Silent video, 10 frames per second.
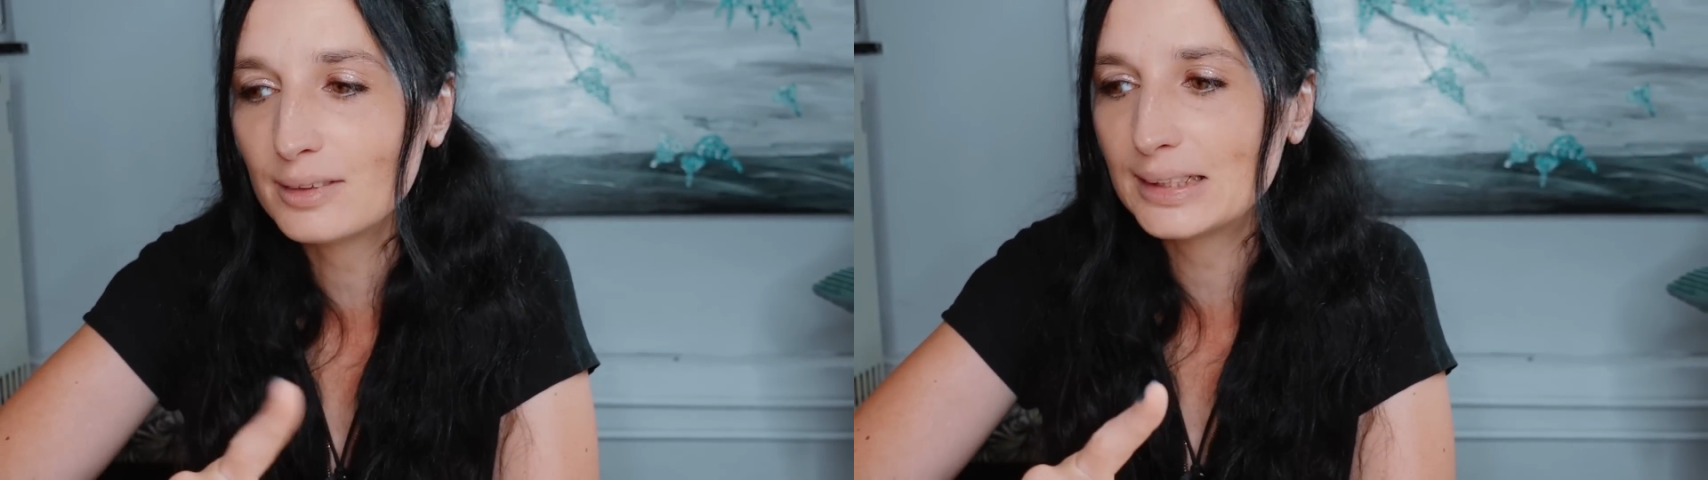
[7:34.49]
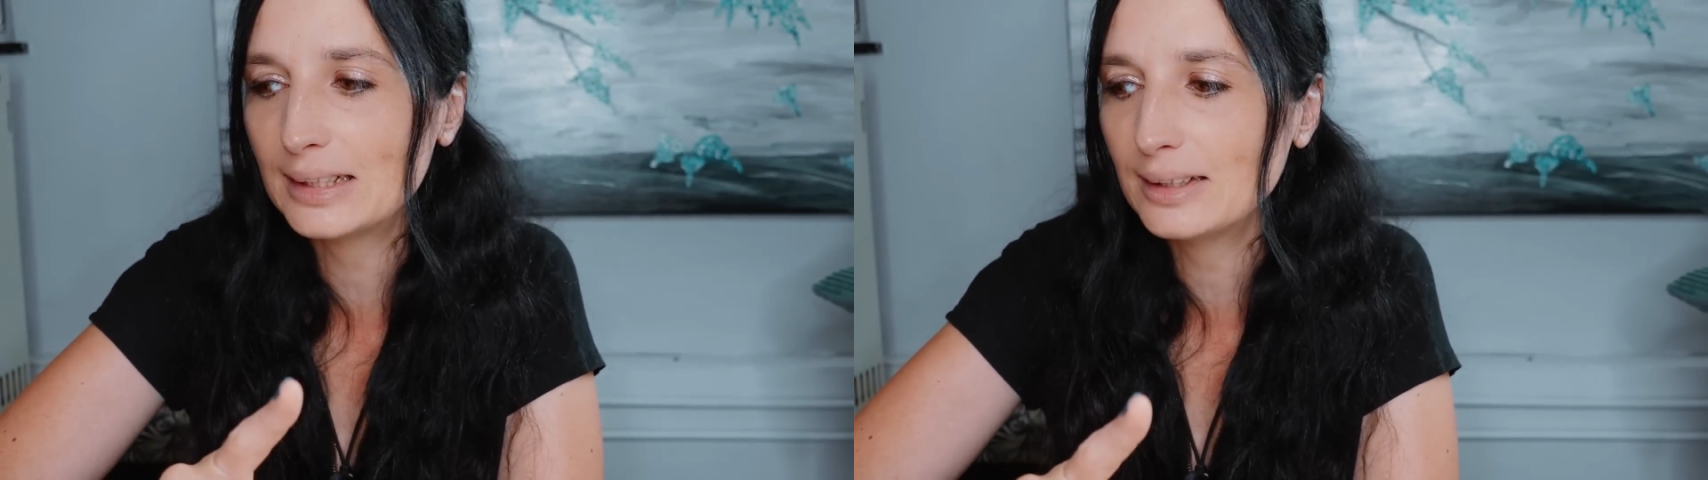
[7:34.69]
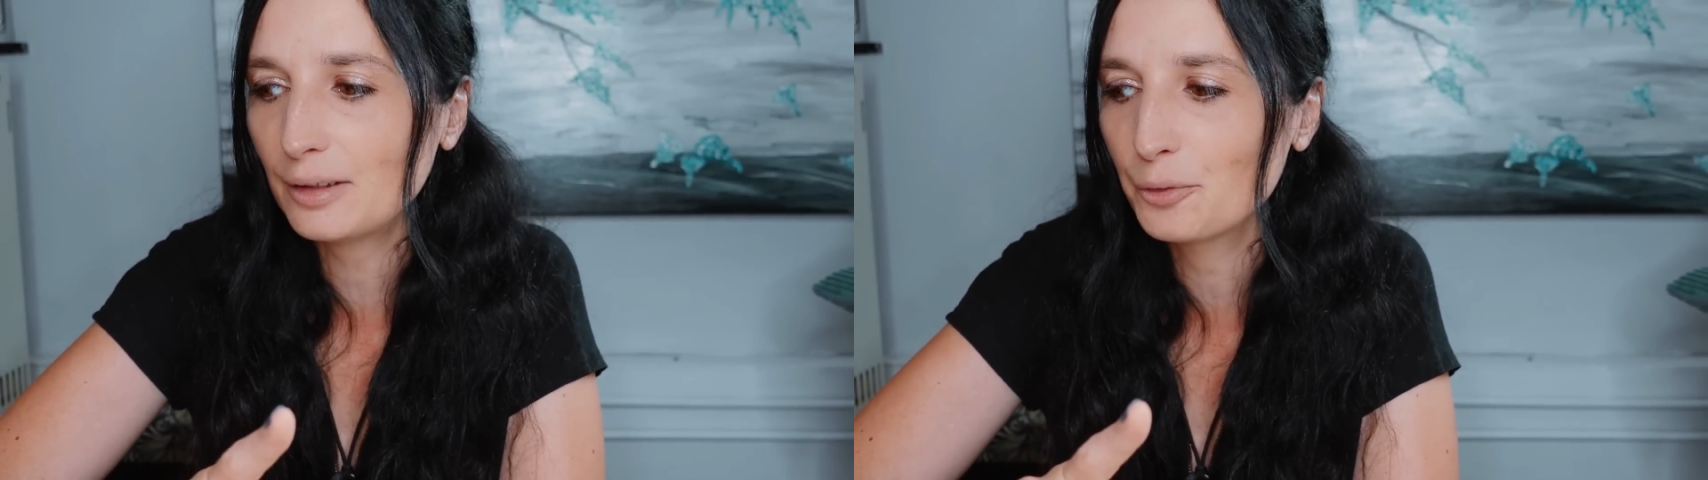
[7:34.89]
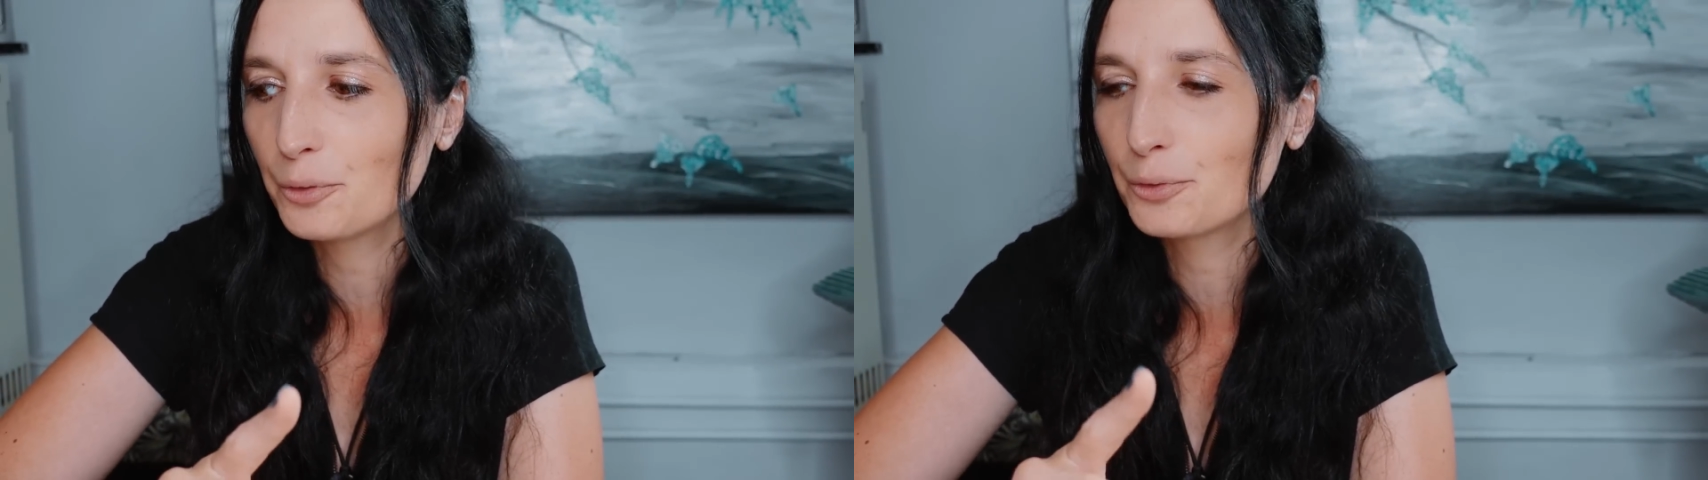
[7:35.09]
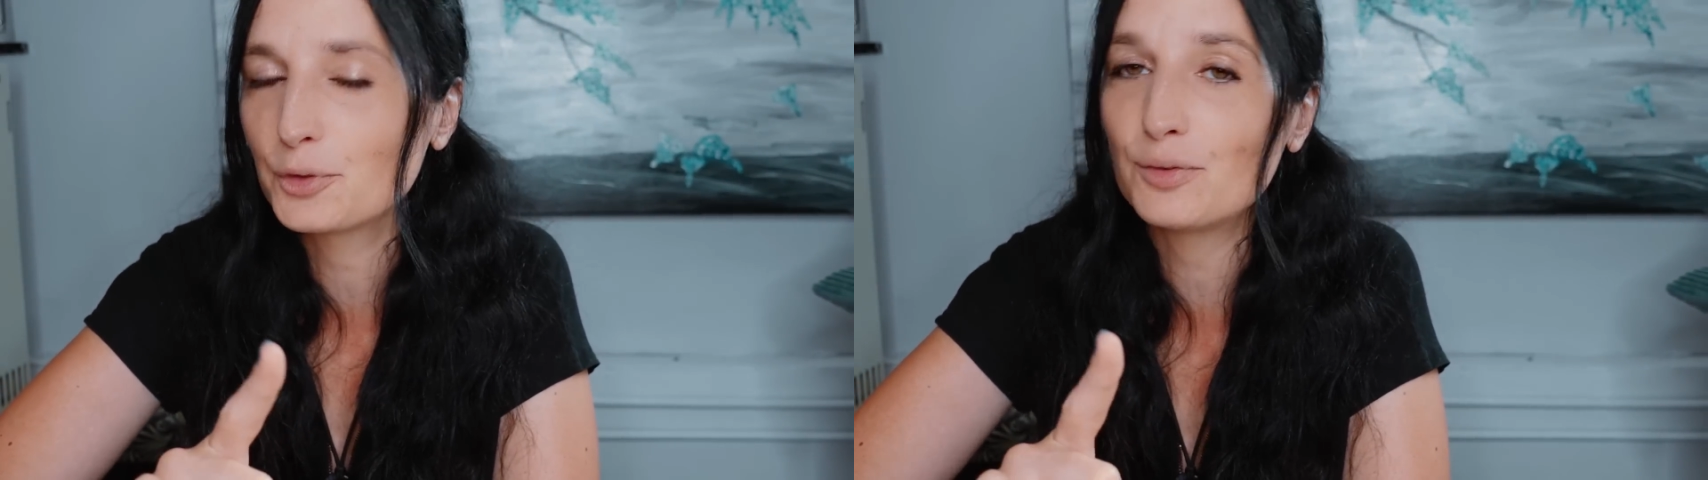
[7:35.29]
c'est-à-dire que
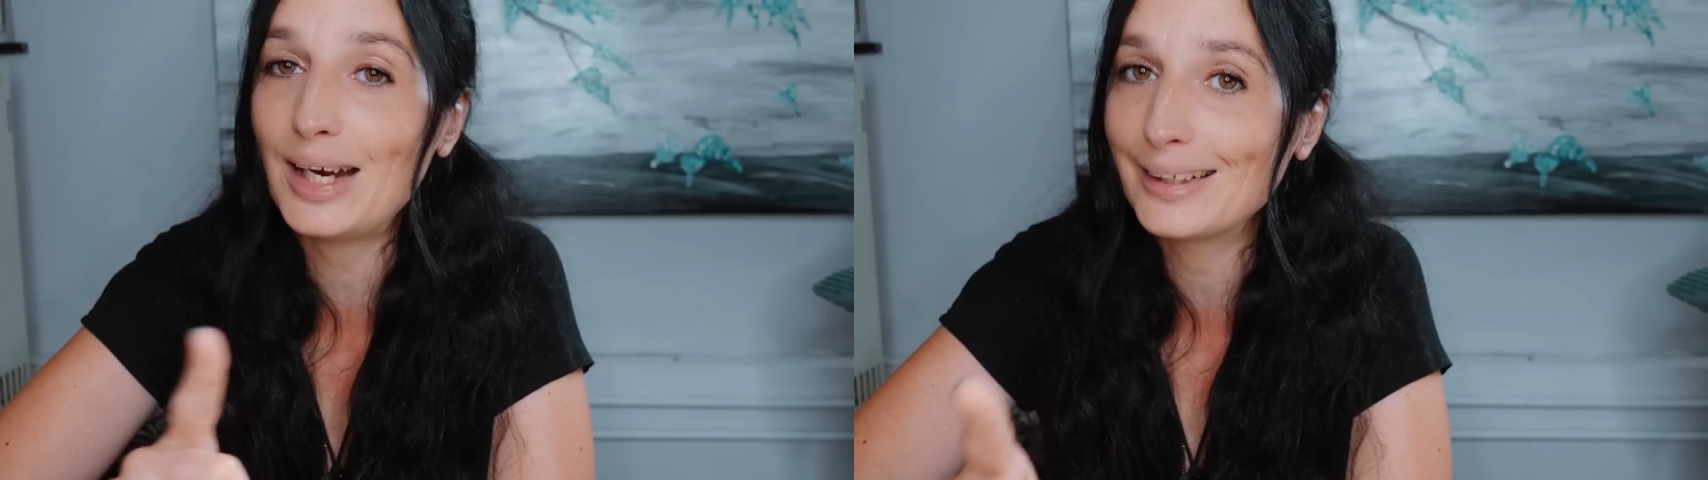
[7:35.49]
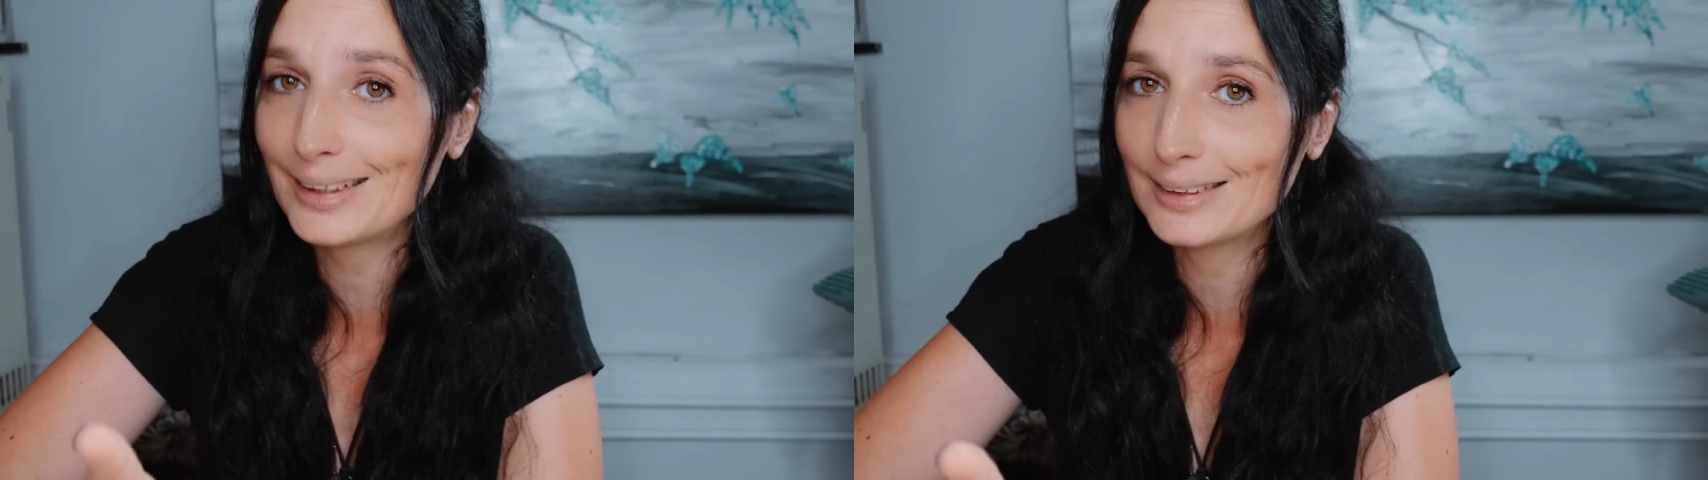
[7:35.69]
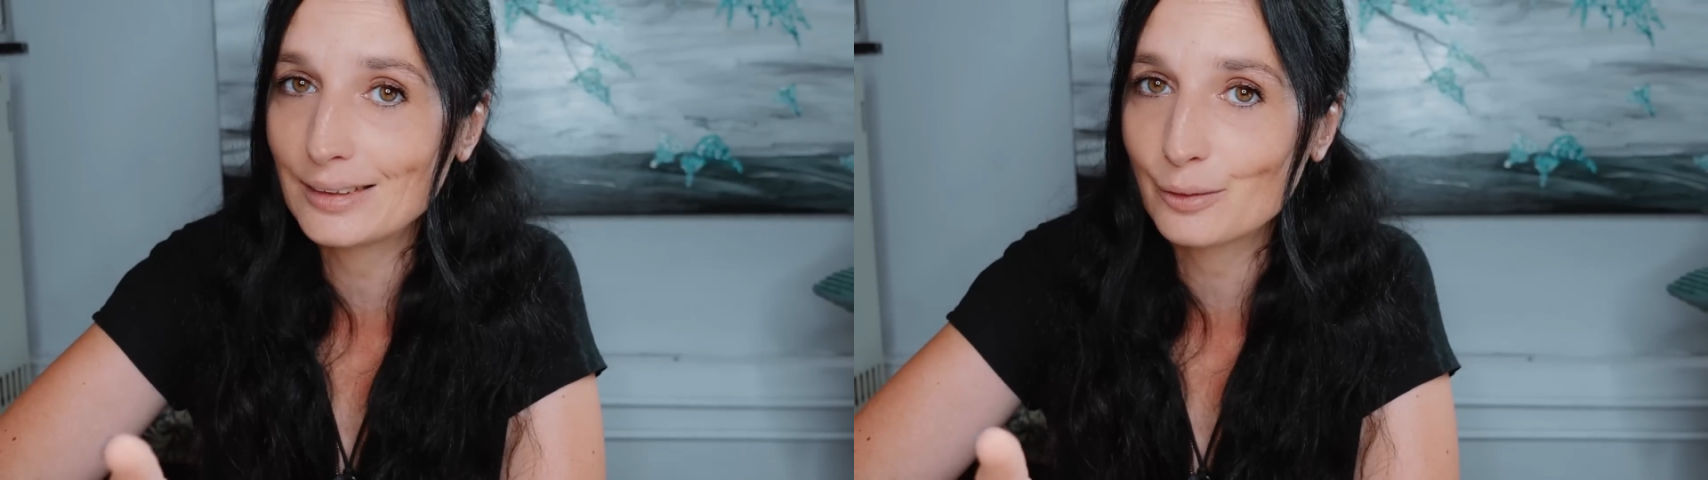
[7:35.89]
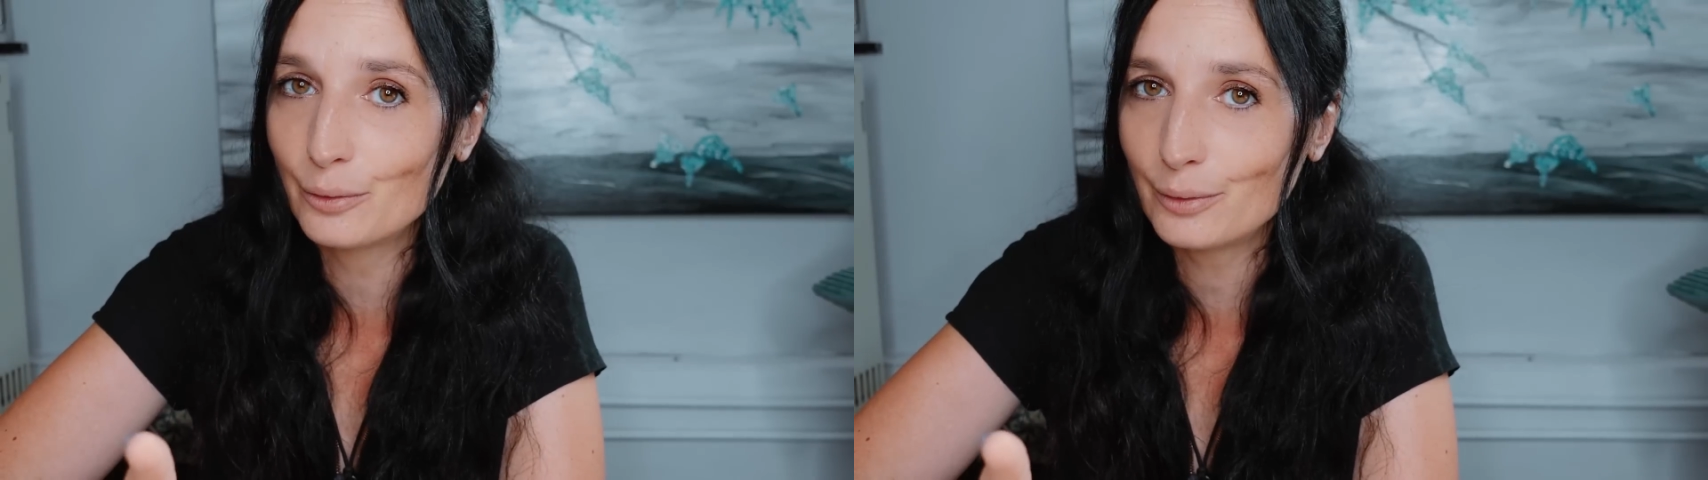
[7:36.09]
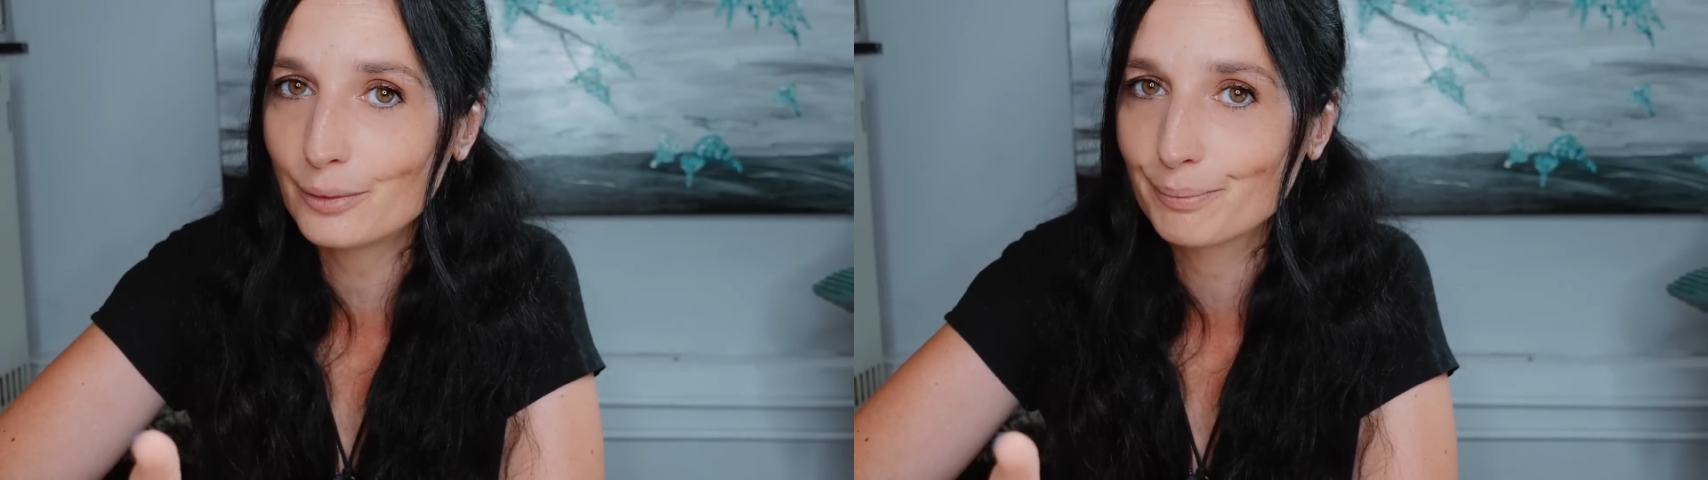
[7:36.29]
ton cheval casse un
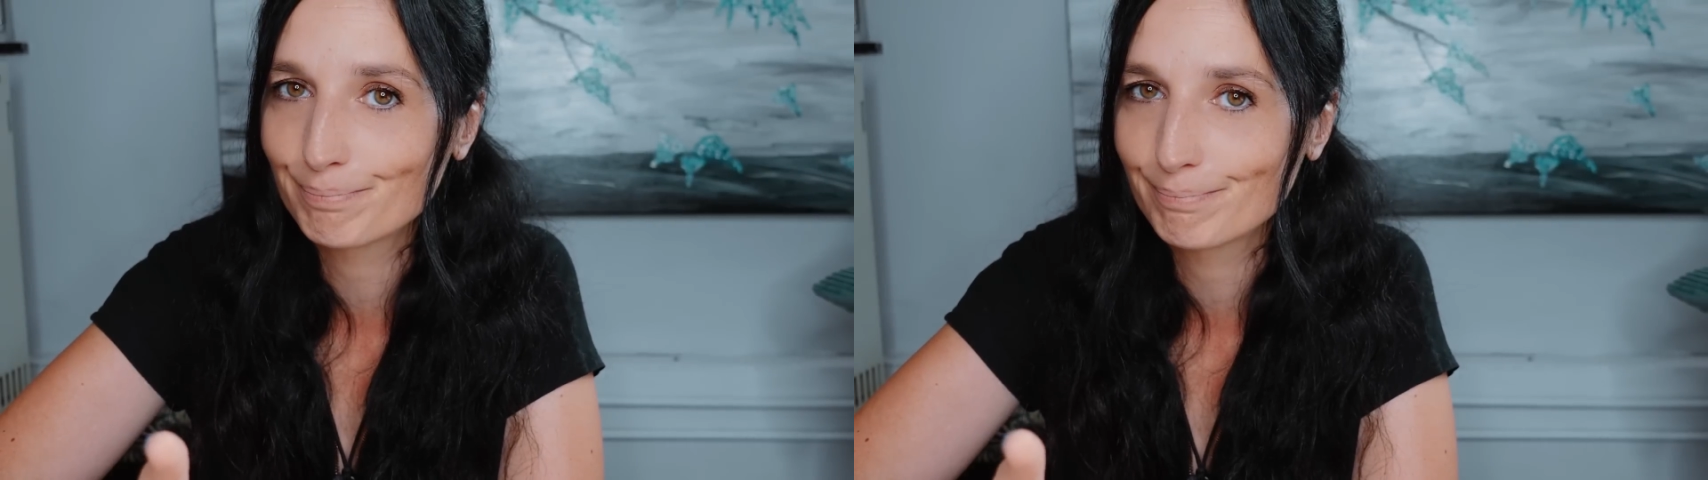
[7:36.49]
truc,